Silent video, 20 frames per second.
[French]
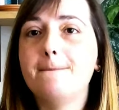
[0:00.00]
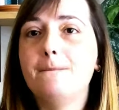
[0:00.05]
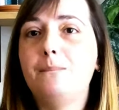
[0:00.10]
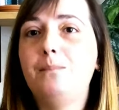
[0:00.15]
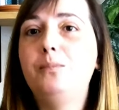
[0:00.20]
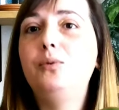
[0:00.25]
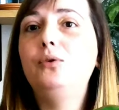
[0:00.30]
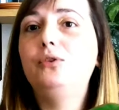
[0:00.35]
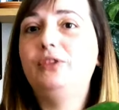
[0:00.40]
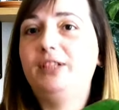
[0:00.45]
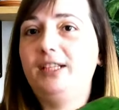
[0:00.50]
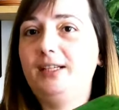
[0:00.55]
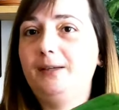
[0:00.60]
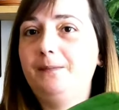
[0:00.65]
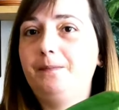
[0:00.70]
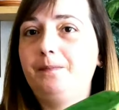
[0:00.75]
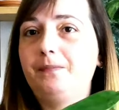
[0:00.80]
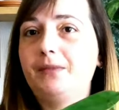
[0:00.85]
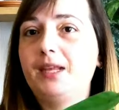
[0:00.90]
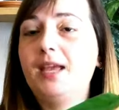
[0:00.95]
beautés.
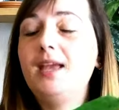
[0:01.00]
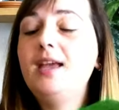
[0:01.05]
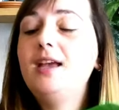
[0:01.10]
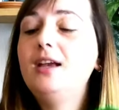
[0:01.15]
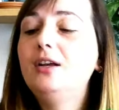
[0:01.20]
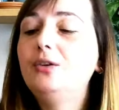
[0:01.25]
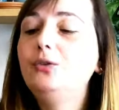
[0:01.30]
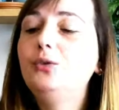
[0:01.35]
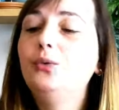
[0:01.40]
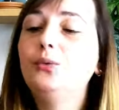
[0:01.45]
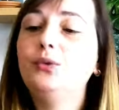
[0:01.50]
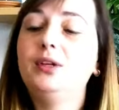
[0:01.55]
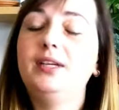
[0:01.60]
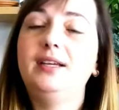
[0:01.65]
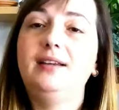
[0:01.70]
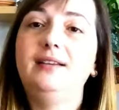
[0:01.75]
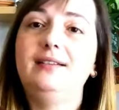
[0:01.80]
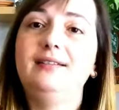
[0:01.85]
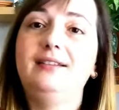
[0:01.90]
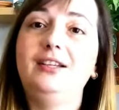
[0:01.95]

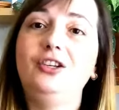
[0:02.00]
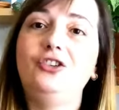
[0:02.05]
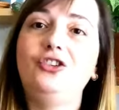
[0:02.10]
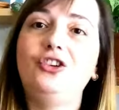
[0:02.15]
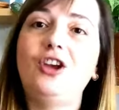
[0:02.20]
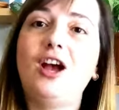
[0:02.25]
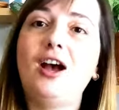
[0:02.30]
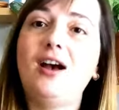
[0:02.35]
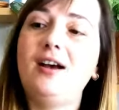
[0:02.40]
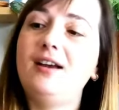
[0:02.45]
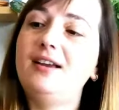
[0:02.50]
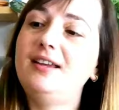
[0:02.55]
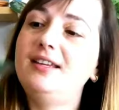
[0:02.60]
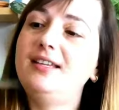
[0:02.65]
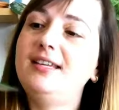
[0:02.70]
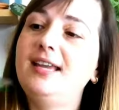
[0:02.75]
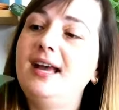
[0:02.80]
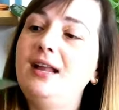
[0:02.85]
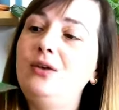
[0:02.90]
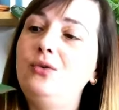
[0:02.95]
Donc déjà,
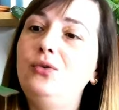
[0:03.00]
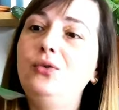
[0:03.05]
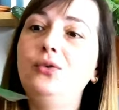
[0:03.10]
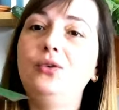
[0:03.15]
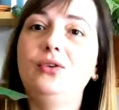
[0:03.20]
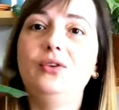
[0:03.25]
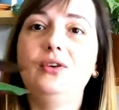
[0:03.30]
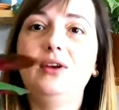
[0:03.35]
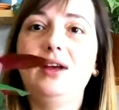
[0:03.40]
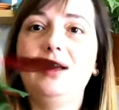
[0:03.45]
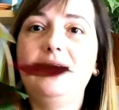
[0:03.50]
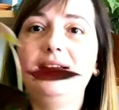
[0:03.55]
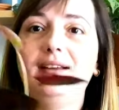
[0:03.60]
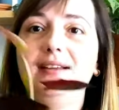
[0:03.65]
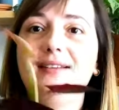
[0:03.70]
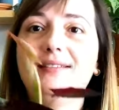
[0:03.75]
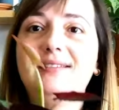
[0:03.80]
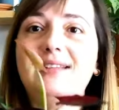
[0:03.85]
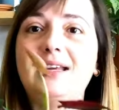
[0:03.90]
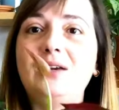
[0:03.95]
il y a le
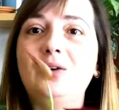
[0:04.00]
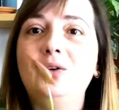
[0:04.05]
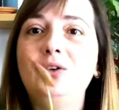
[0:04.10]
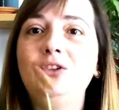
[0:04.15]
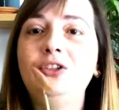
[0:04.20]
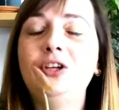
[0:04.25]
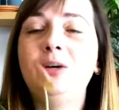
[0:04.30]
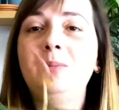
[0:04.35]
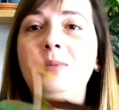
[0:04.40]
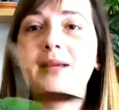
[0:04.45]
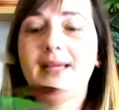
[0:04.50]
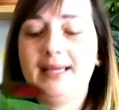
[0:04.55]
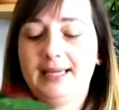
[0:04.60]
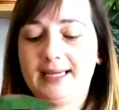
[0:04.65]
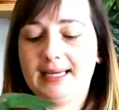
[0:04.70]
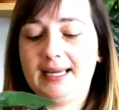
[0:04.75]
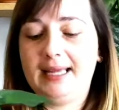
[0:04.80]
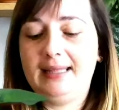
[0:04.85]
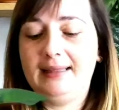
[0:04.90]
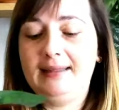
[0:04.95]
Syngonium
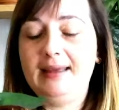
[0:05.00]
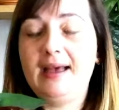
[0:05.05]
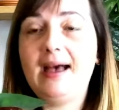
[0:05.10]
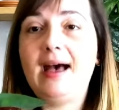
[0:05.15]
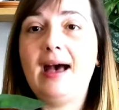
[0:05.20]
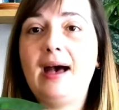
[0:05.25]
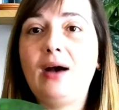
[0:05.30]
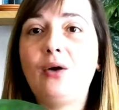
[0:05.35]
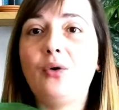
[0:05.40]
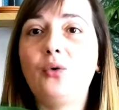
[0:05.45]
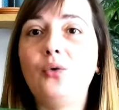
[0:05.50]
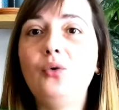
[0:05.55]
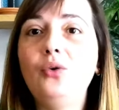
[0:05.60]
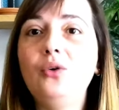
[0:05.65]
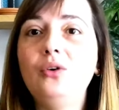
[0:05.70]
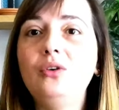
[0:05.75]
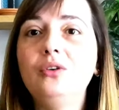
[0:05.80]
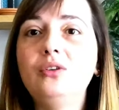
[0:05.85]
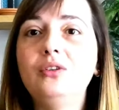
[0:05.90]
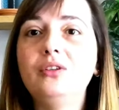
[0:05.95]
Red
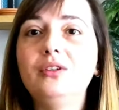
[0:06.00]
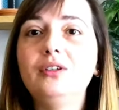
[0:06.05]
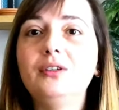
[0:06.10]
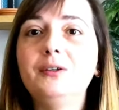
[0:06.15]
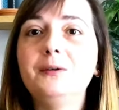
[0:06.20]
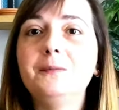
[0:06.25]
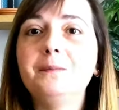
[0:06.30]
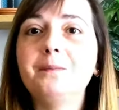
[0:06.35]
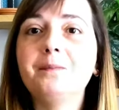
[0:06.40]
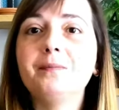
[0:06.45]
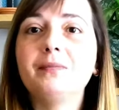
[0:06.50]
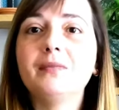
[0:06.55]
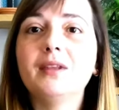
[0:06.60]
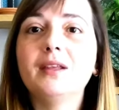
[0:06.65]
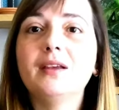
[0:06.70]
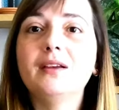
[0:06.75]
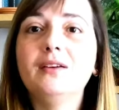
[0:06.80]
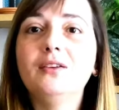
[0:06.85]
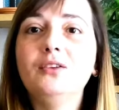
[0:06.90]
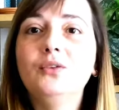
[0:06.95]
Arrow.
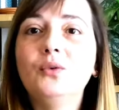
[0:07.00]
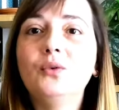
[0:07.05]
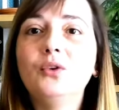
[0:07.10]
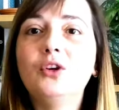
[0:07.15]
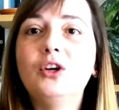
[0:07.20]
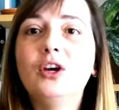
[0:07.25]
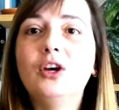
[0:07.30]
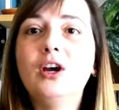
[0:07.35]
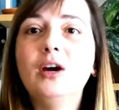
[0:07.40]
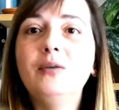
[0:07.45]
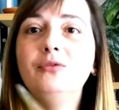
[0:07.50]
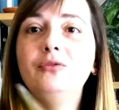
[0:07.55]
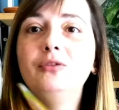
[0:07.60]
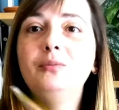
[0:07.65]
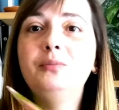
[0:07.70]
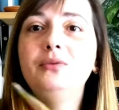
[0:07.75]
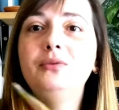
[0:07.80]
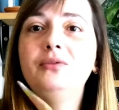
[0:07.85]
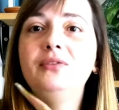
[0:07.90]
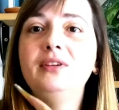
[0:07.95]
Donc comme
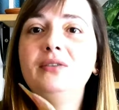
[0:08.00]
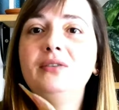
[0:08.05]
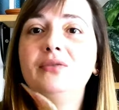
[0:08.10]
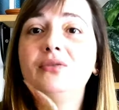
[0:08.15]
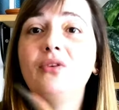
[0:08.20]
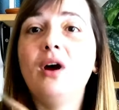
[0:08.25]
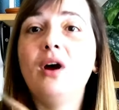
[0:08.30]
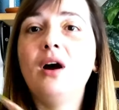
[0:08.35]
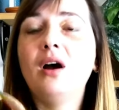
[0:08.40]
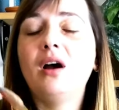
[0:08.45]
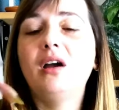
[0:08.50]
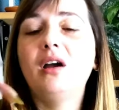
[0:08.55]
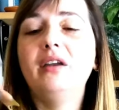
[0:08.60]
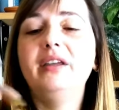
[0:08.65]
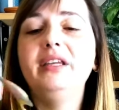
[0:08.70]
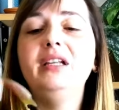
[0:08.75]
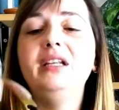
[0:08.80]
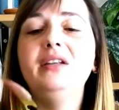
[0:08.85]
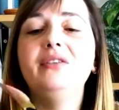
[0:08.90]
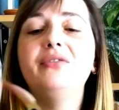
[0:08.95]
vous pouvez le voir,
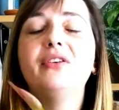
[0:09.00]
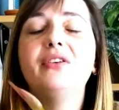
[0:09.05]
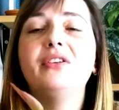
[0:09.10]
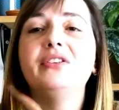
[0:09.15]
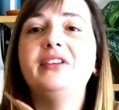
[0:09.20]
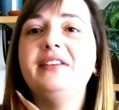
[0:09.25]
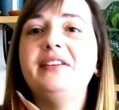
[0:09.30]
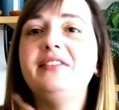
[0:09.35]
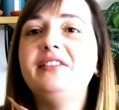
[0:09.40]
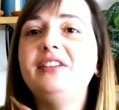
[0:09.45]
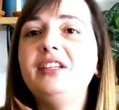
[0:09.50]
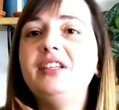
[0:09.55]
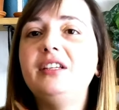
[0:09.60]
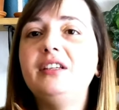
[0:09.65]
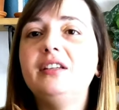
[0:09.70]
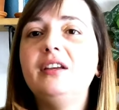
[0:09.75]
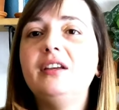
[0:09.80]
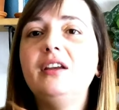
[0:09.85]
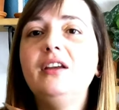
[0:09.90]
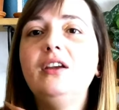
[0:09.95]
il est
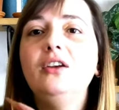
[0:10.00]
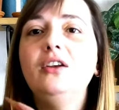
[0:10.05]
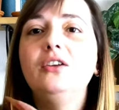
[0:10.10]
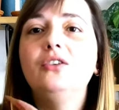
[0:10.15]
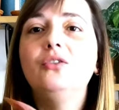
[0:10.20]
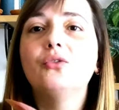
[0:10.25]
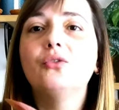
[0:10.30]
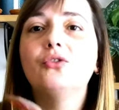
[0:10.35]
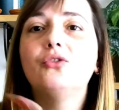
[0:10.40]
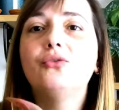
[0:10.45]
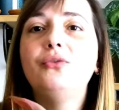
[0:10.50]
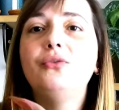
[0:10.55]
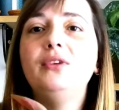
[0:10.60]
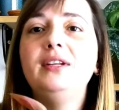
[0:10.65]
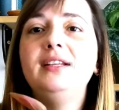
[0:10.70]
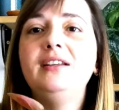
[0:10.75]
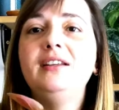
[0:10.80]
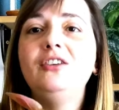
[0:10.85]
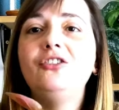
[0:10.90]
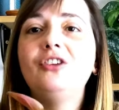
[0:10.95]
fantastique. Donc je vous
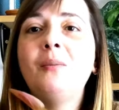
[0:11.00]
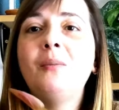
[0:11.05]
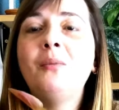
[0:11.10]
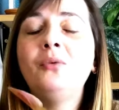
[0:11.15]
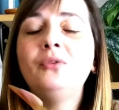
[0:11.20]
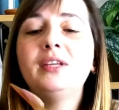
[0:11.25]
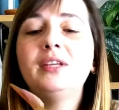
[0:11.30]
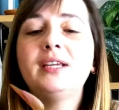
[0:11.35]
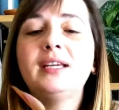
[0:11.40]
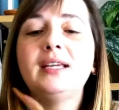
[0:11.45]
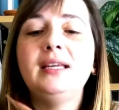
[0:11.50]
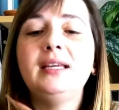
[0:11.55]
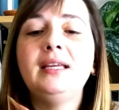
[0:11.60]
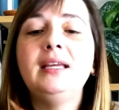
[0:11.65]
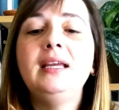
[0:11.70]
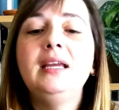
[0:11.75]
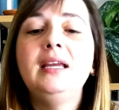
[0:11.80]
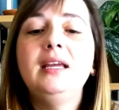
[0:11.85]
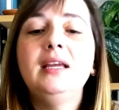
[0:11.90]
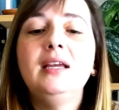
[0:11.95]
l'ai déjà
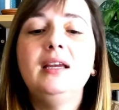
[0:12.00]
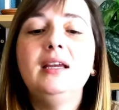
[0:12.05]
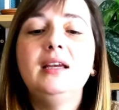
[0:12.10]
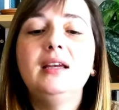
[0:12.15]
montré